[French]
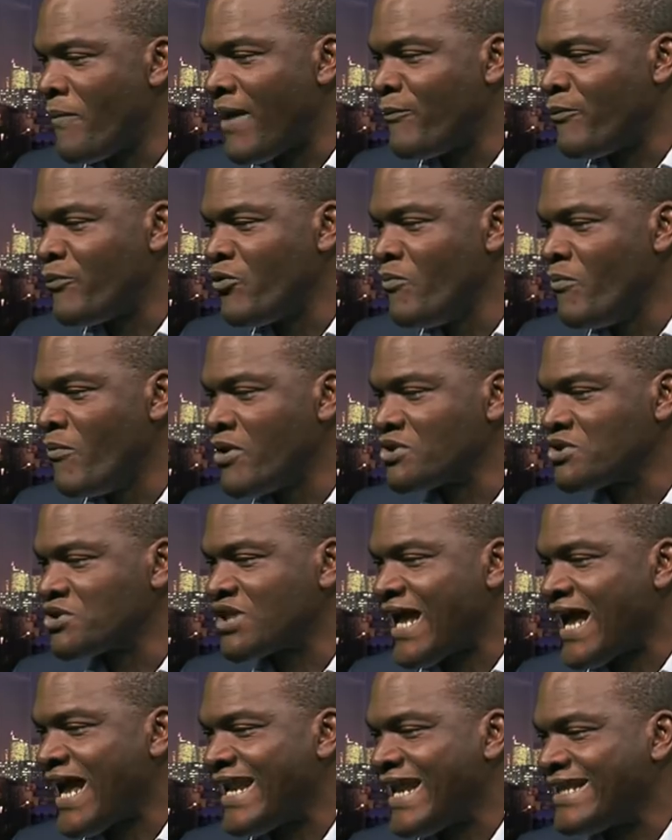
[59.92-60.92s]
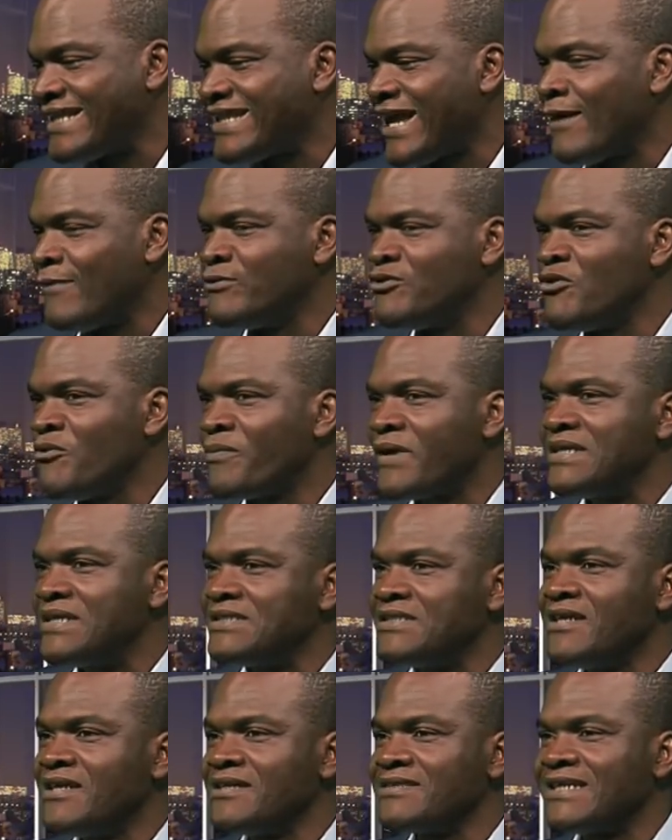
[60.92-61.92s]
pas pu manger à la table du
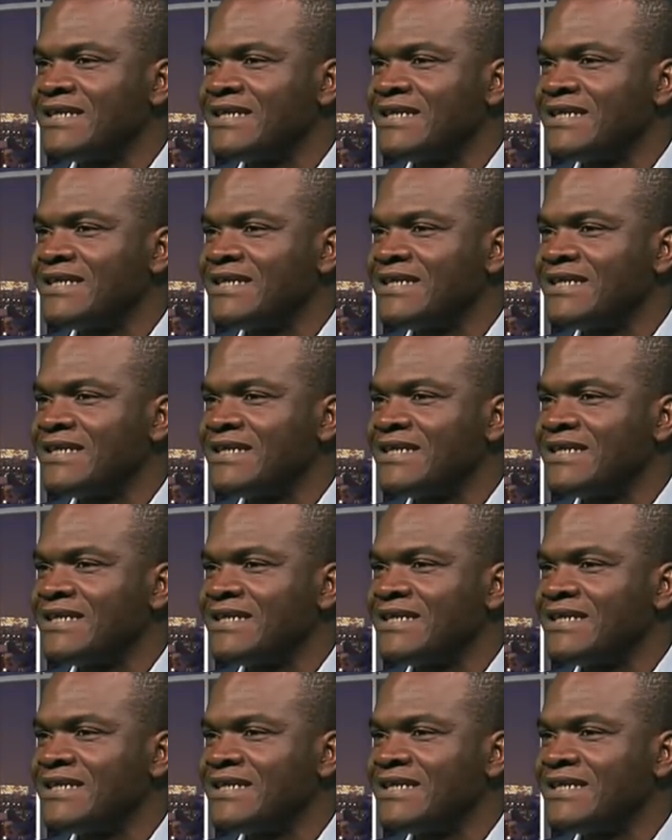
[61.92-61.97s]
président